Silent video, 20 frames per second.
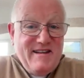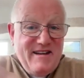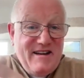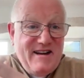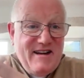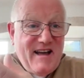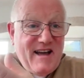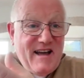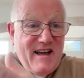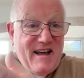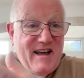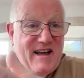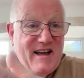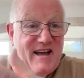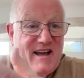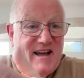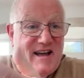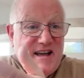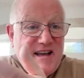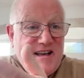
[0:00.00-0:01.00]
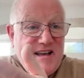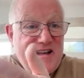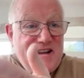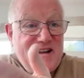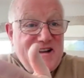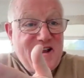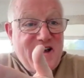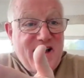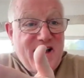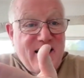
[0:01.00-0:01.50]
la,
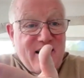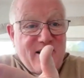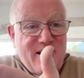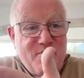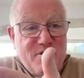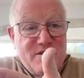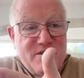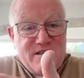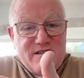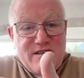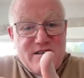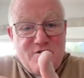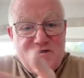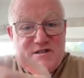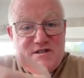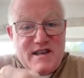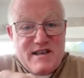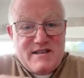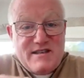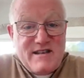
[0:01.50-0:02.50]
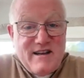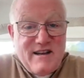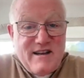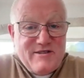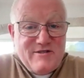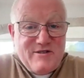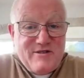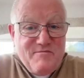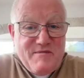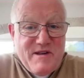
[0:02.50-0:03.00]
comment dire ça, le sexe
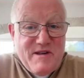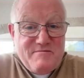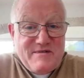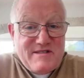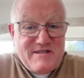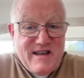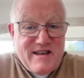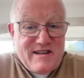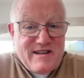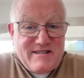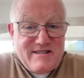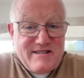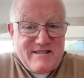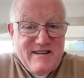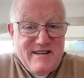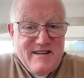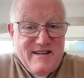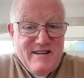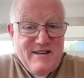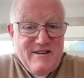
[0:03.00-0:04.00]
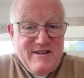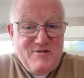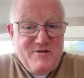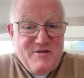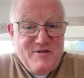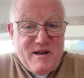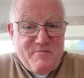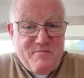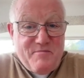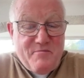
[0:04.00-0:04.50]
entre même sexe.
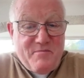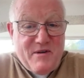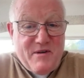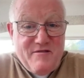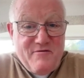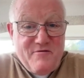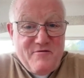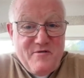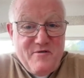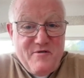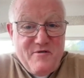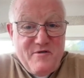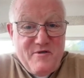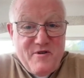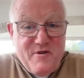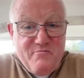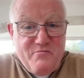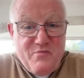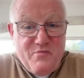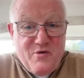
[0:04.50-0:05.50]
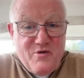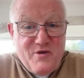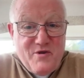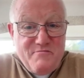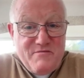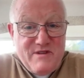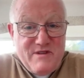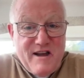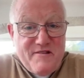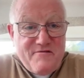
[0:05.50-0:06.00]
Dieu n'a pas prévu l'homme pour
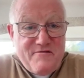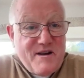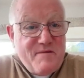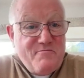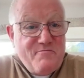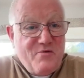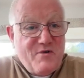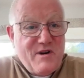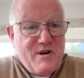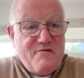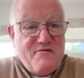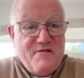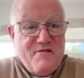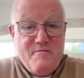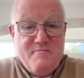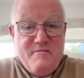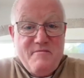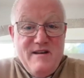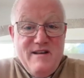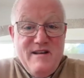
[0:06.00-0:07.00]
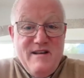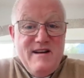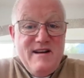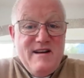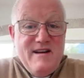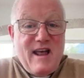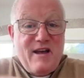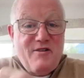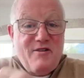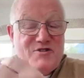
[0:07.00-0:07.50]
l'homme ni la femme pour la femme.
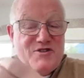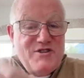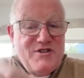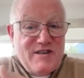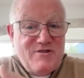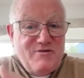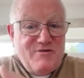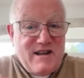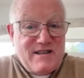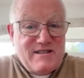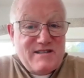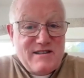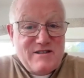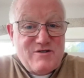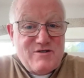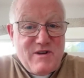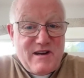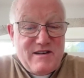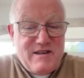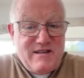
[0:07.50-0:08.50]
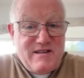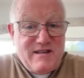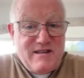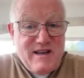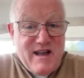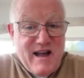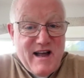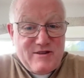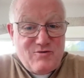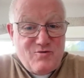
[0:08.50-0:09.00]
La recherche de la
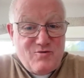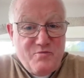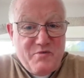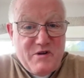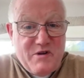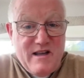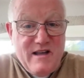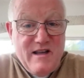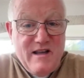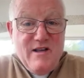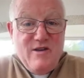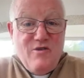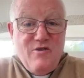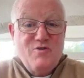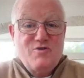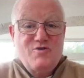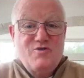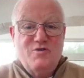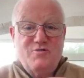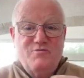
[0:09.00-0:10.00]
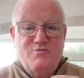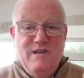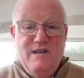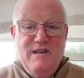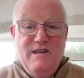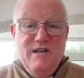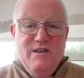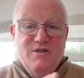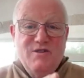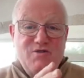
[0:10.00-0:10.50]
sensualité à tout prix.
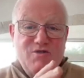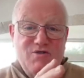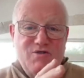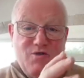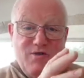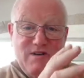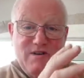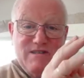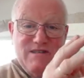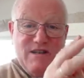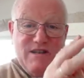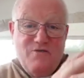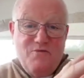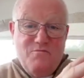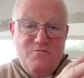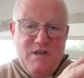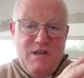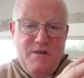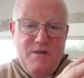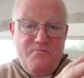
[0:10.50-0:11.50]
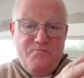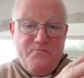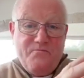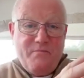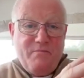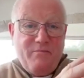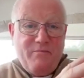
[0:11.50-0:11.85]
Aujourd'hui, ce sont les ennemis